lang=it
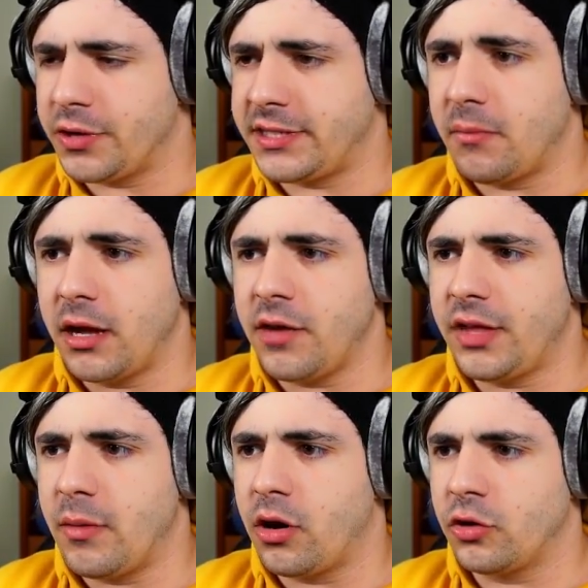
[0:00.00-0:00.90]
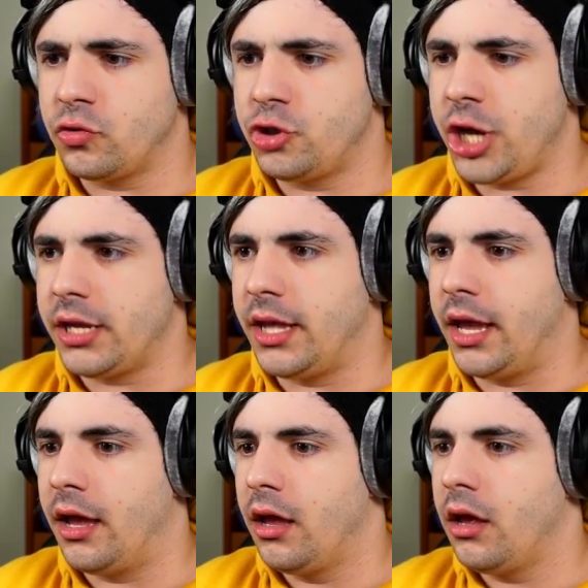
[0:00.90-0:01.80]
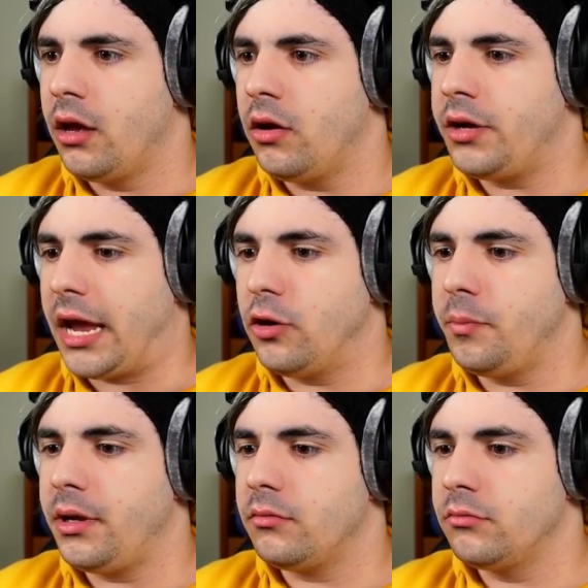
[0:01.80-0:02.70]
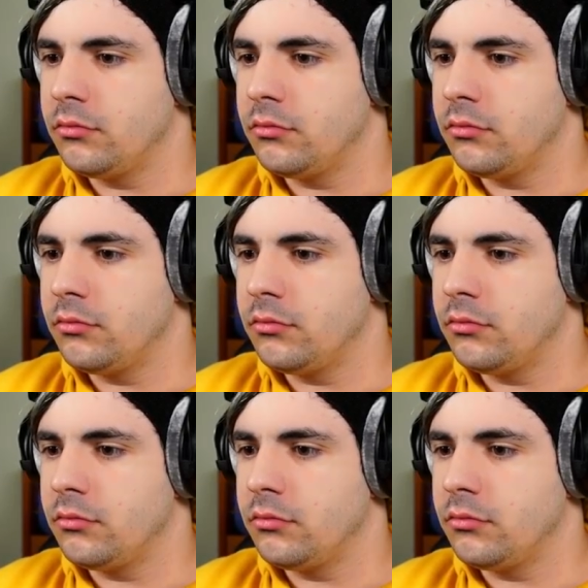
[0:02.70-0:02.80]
questo armadio e vediamo cosa succede. Ok, non mi...